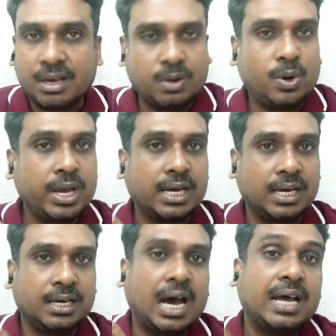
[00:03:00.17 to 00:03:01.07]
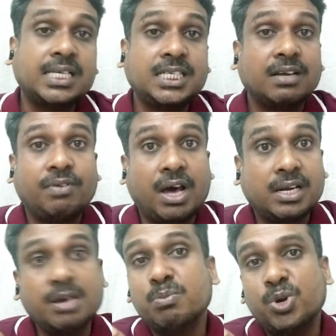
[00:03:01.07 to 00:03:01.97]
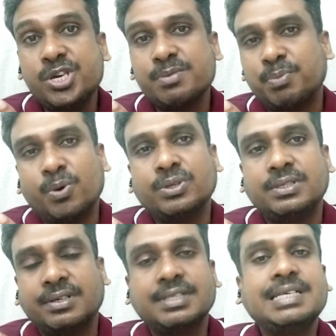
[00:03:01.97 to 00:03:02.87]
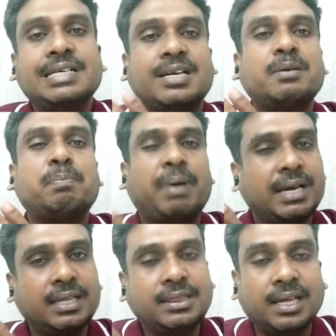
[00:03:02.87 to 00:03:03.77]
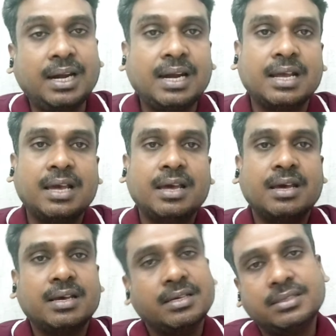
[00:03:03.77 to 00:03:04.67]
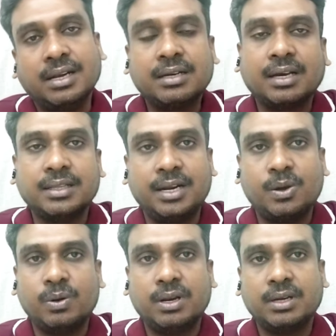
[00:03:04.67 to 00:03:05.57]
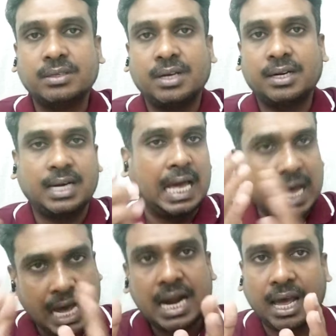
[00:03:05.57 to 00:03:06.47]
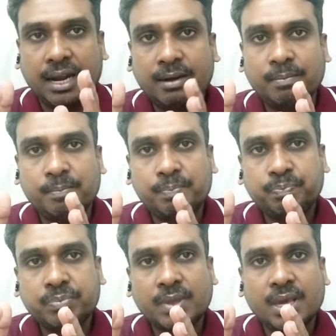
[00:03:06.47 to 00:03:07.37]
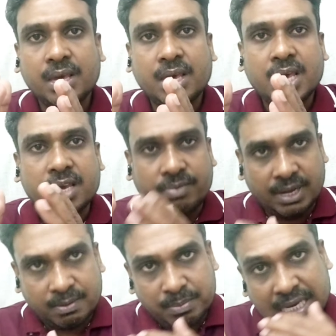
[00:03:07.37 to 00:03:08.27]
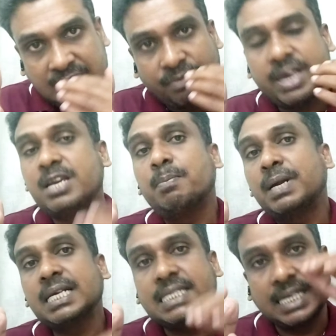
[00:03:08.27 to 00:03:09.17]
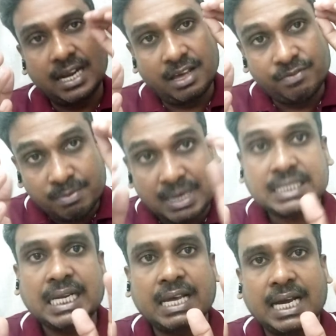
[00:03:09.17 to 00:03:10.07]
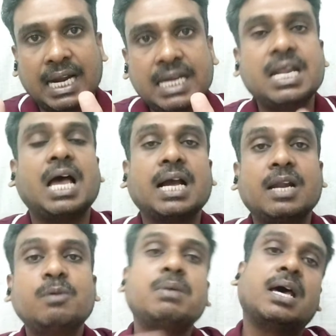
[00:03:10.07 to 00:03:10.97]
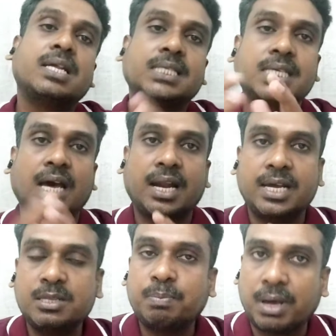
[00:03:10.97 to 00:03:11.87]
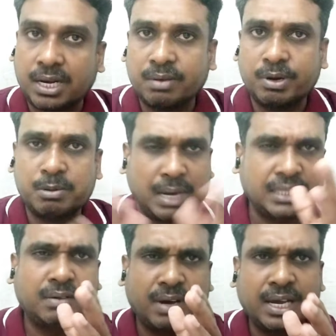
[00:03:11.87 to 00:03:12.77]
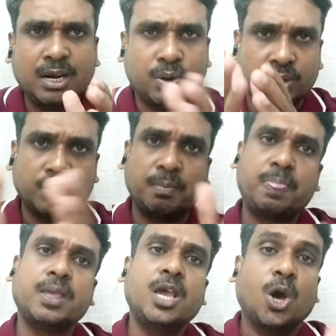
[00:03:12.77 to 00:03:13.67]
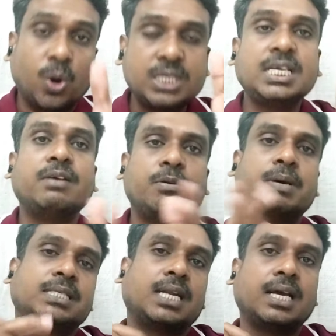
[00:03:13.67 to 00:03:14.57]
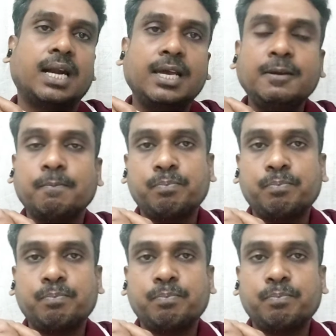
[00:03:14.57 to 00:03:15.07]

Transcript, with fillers: உங்களுடைய அரசியல் வாழ்க்கை முடிய போகின்றது என்ற பயத்தில் சிலர் கதறிக்கொண்டிருக்கின்றார்கள் ஆனால் இவர் மீது வைக்கப்பட்ட சில விமர்சனங்களை நாங்களும் அலசி ஆராய்ந்து பார்க்க வேண்டும் அந்த வகையில் ஒரு ஒரு சில விமர்சனங்களை